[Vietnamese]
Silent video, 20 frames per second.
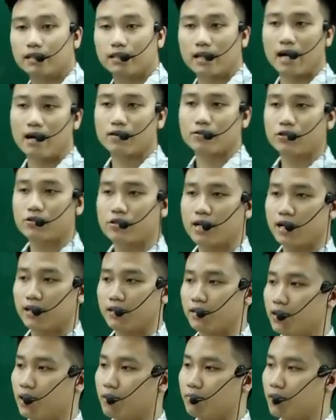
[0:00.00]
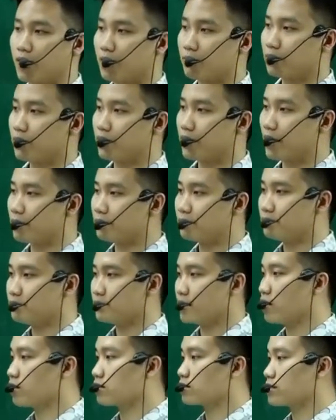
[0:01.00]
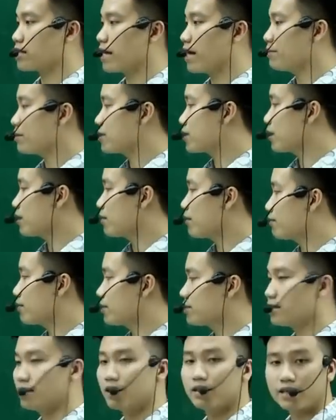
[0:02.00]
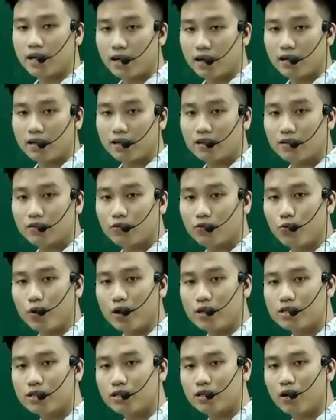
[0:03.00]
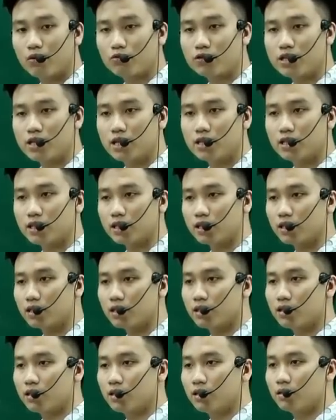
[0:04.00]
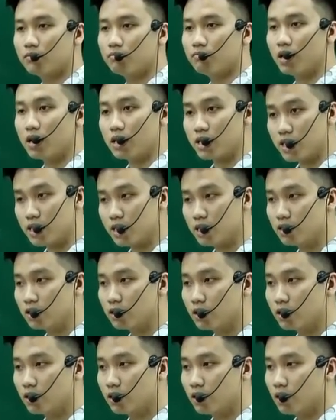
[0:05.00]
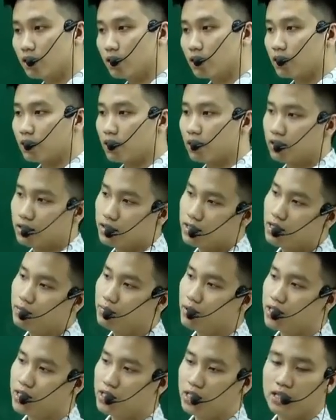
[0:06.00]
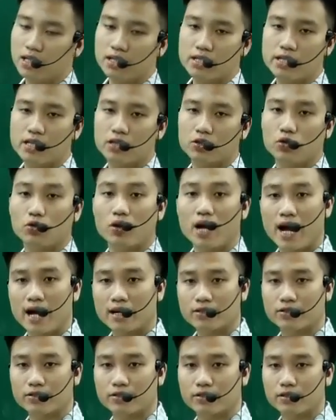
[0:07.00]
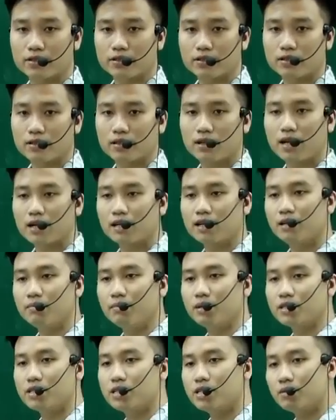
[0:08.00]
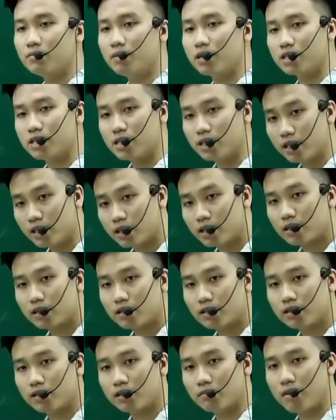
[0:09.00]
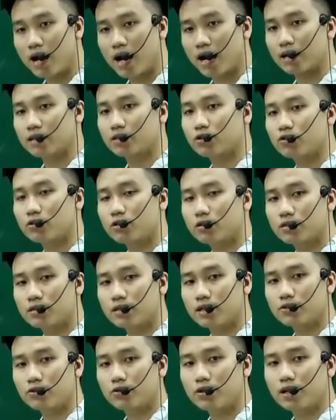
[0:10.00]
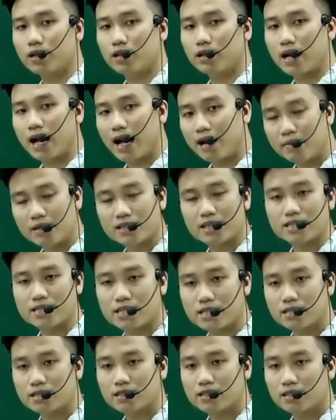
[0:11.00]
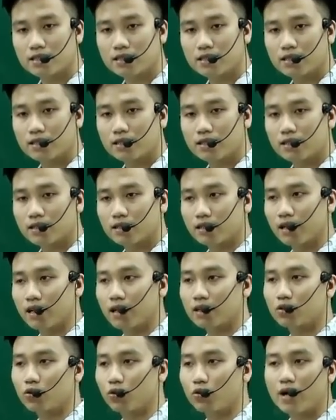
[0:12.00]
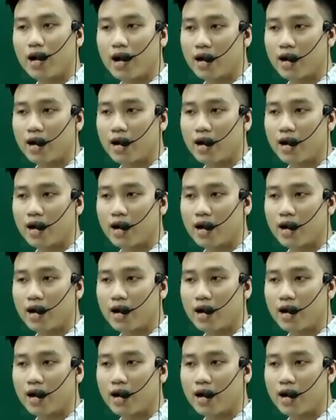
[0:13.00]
Nào, cho chạy từ âm 5 đến 5. Thế còn step thì chắc là bạn vẫn nhớ nhỉ? Cuối trừ đầu chia gì? 19. Thế chia 19 là chia tối đa rồi. Tức là khi mình chia 19 ấy thì bảng này sẽ xuất hiện 20 giá trị. Đấy là tối